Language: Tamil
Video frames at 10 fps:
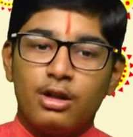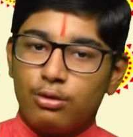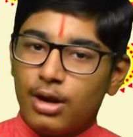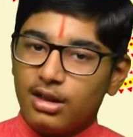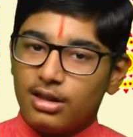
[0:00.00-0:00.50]

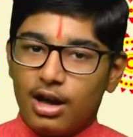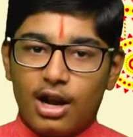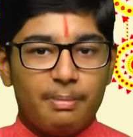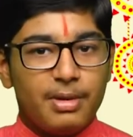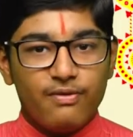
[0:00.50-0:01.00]
சுதா
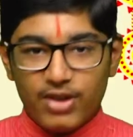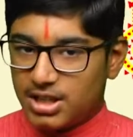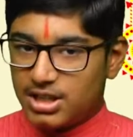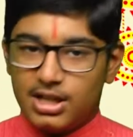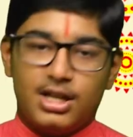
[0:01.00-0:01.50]
சாராப்பி
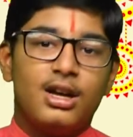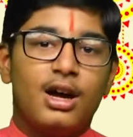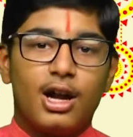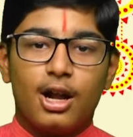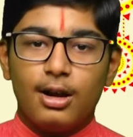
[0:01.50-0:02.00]
வர்ஷினி
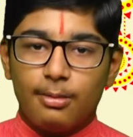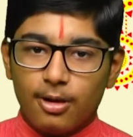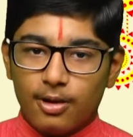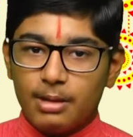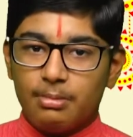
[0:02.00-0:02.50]
அதனால்
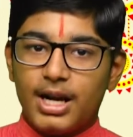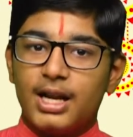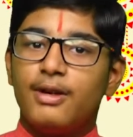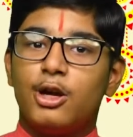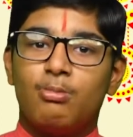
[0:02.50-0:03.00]
நம்மளுக்கு வந்து மழை
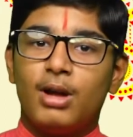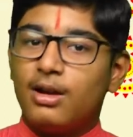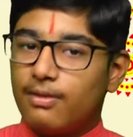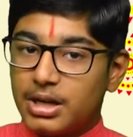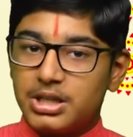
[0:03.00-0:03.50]
வேணும்னா
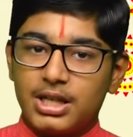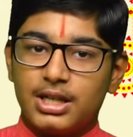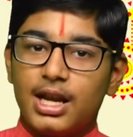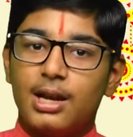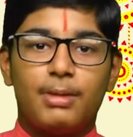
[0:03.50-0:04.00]
அந்த
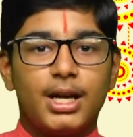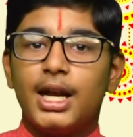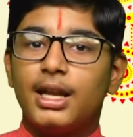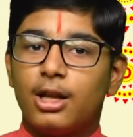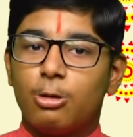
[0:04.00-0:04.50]
வருஷத்தை அந்த
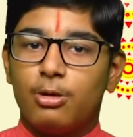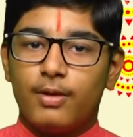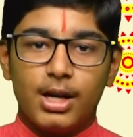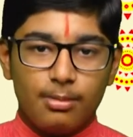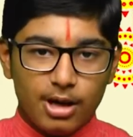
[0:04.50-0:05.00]
மழையை
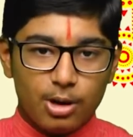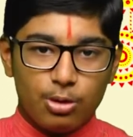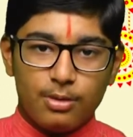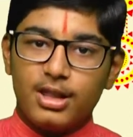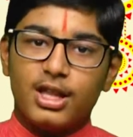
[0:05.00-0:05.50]
தருபவள் நம்மளுக்கு
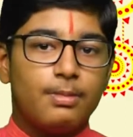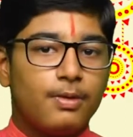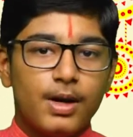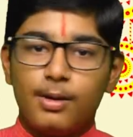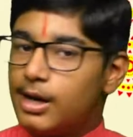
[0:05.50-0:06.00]
உதவி
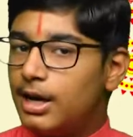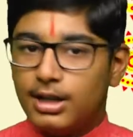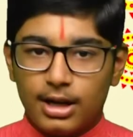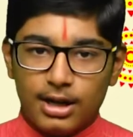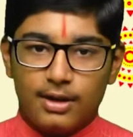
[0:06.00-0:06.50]
செய்பவள் நம்ம
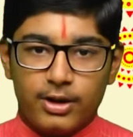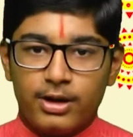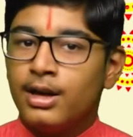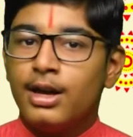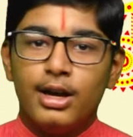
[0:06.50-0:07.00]
லலிதா தேவி
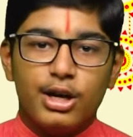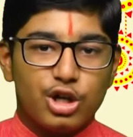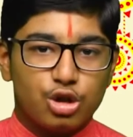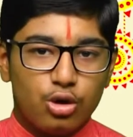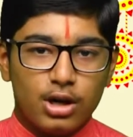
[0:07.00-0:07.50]
இந்த
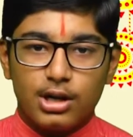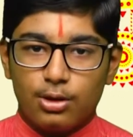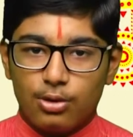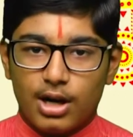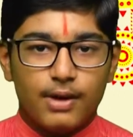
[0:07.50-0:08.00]

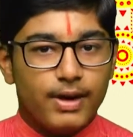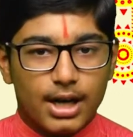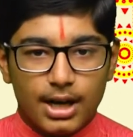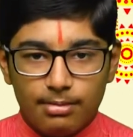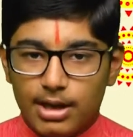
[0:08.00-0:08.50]
ஸ்லோகத்துக்குண்டான
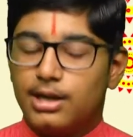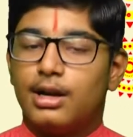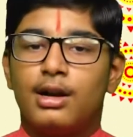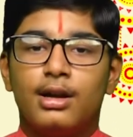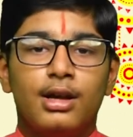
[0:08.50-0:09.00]
விளக்கம்
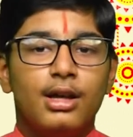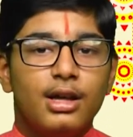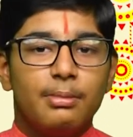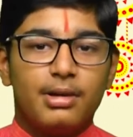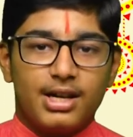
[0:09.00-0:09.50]
இதுதான்
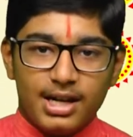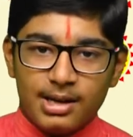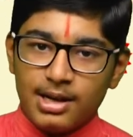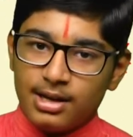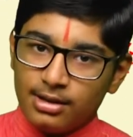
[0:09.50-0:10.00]
இப்போ
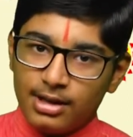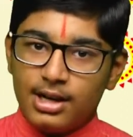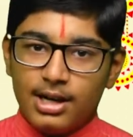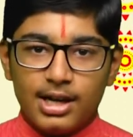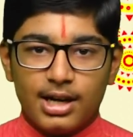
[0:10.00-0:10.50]
நேற்று தினத்தின்
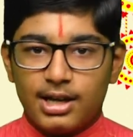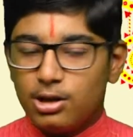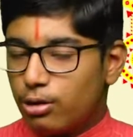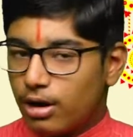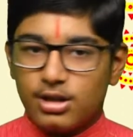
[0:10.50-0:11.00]

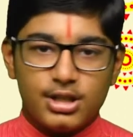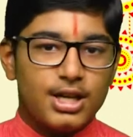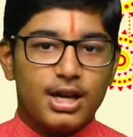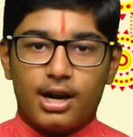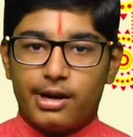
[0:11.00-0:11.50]
ஈடுக்கடையின் தொடர்ச்சியை
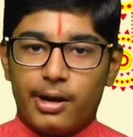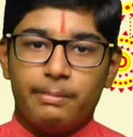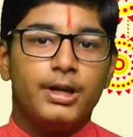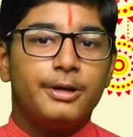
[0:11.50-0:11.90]
காணலாம்